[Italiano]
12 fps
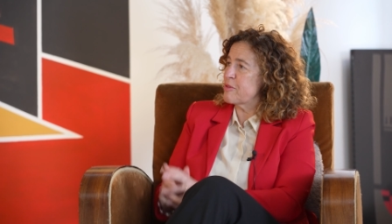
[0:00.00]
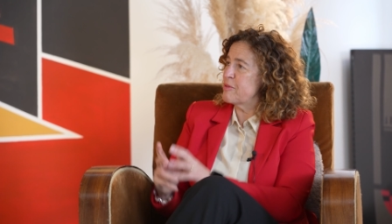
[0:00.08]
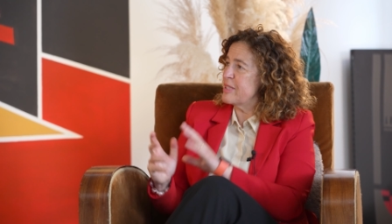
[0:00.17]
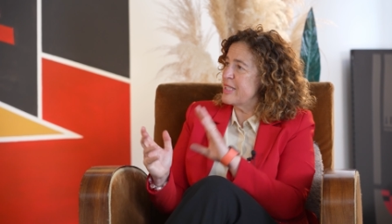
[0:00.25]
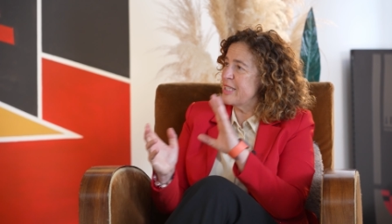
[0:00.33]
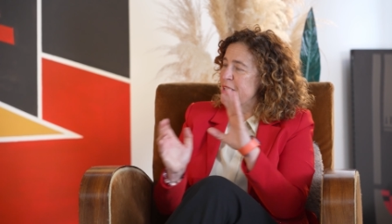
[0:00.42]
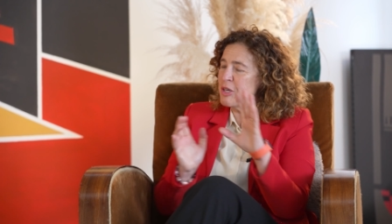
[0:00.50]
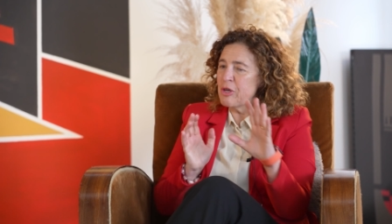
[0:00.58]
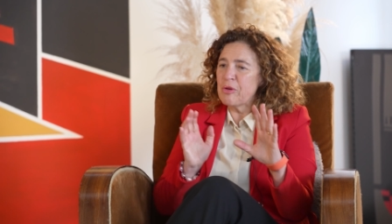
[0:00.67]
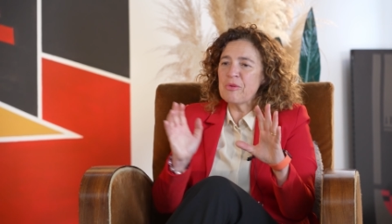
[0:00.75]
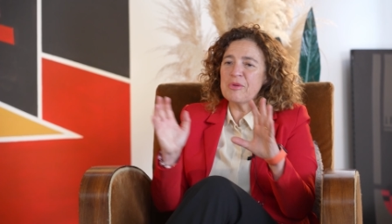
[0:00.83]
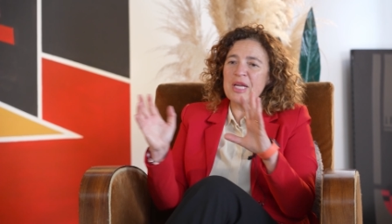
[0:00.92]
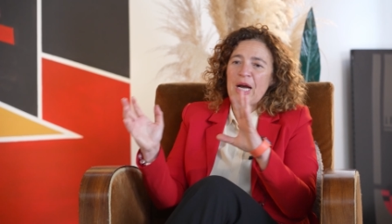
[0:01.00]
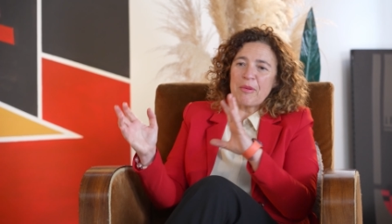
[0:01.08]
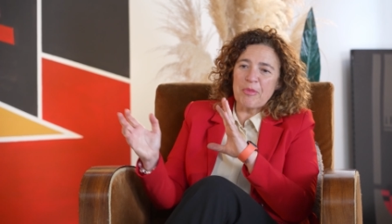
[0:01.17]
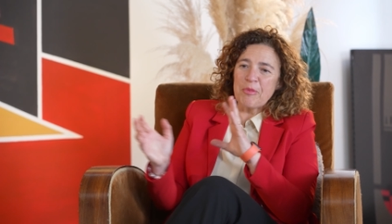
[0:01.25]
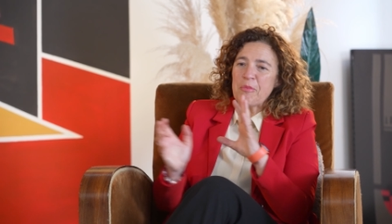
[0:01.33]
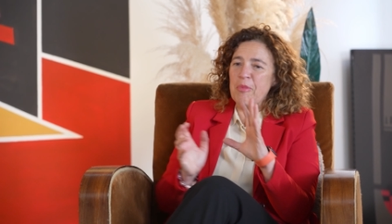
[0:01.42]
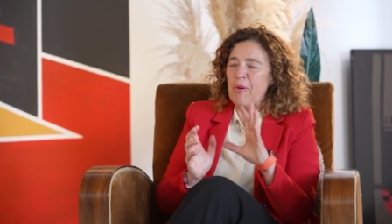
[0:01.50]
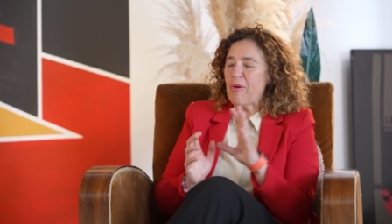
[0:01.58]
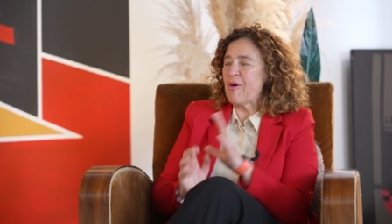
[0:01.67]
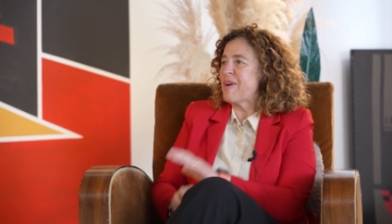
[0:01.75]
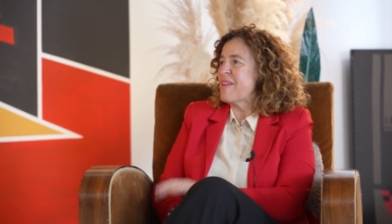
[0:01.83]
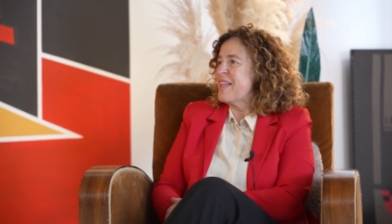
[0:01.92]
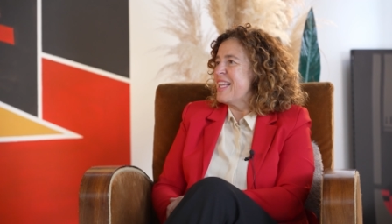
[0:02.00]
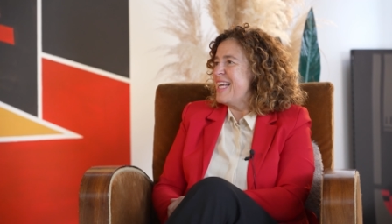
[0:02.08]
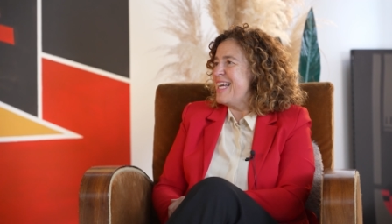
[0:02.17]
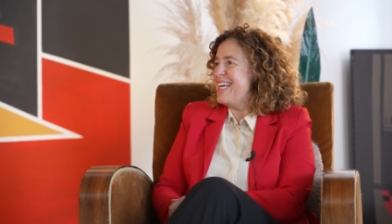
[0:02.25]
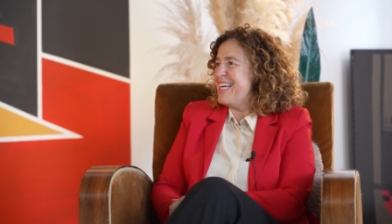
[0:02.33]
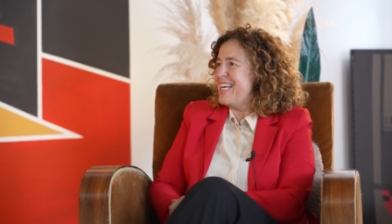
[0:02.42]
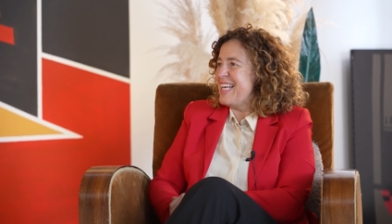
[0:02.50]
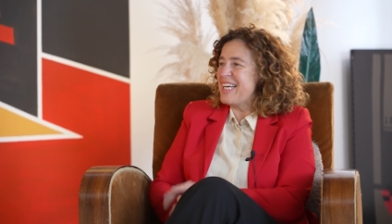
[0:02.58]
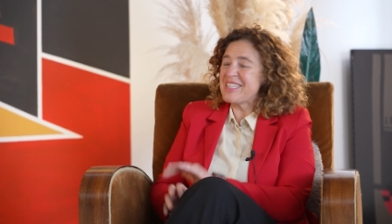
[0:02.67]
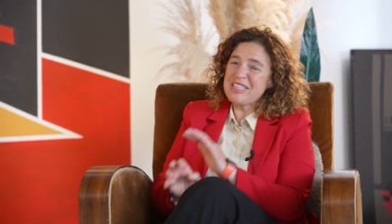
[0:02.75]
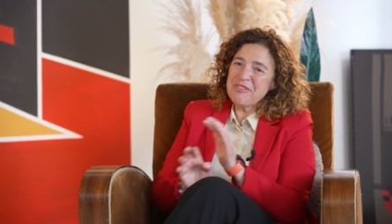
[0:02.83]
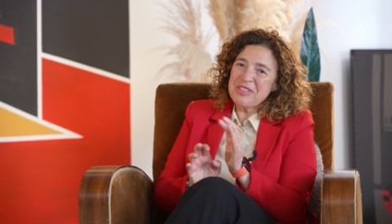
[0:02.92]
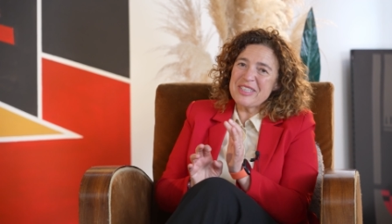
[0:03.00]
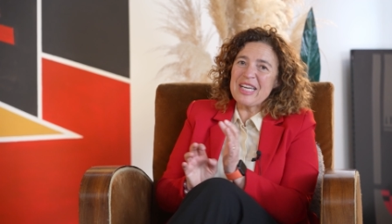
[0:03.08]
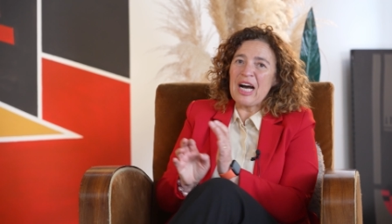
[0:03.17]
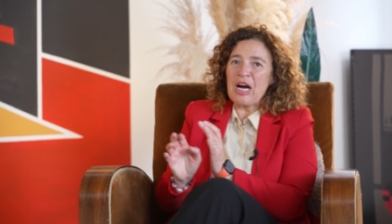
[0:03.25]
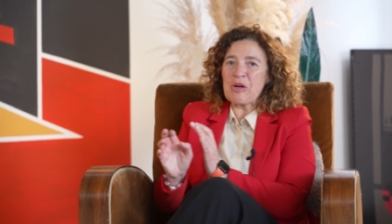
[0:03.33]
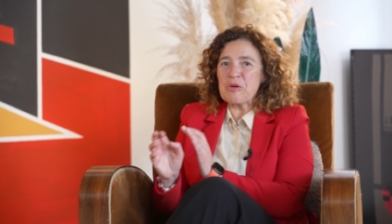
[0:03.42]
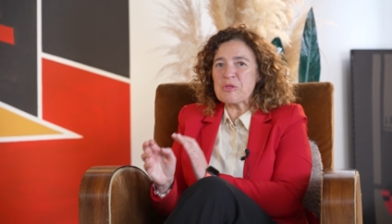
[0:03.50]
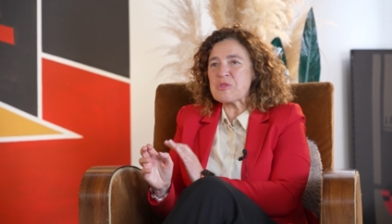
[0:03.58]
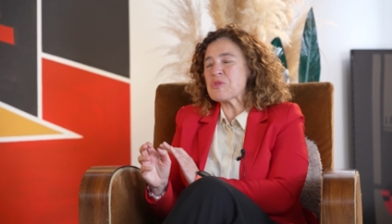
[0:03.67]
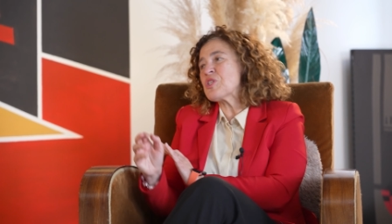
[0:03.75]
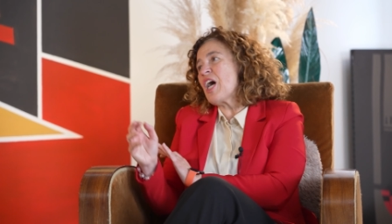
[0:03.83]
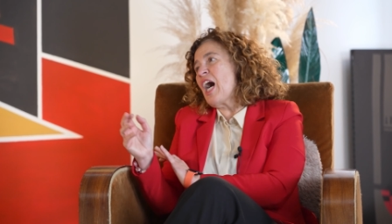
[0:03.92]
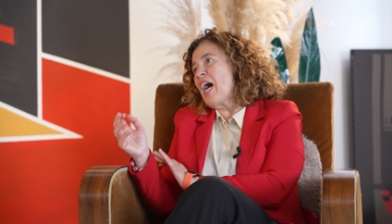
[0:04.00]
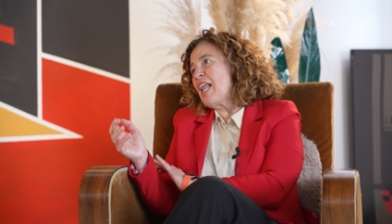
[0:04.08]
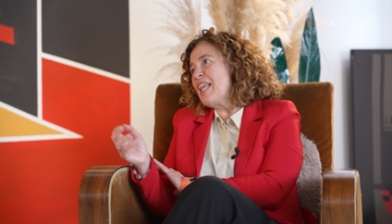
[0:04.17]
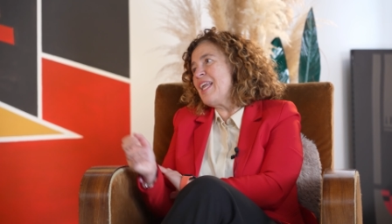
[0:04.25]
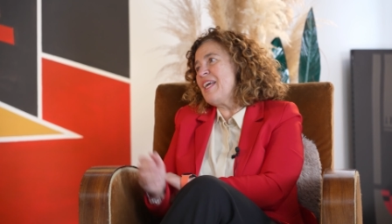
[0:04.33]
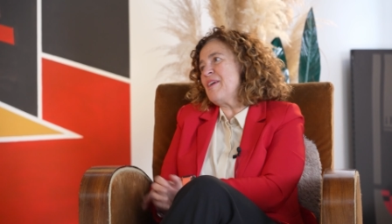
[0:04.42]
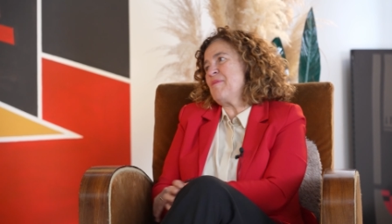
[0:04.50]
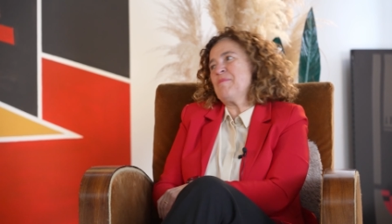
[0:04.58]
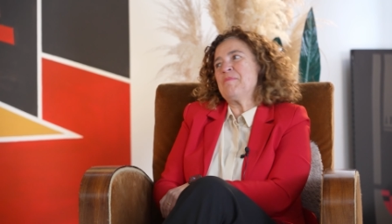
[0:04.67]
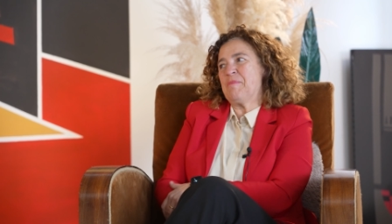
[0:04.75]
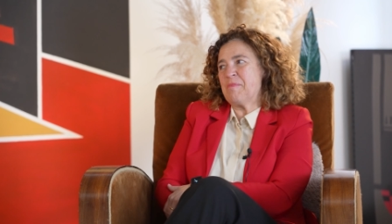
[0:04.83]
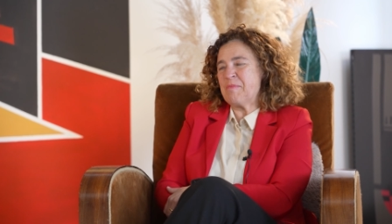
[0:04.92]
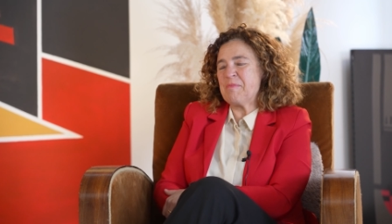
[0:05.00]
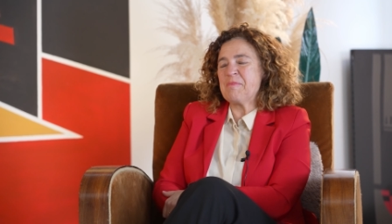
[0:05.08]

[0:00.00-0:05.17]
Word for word: Quindi Bello. uniamo un po' eh, le attività col sociale. Col sociale.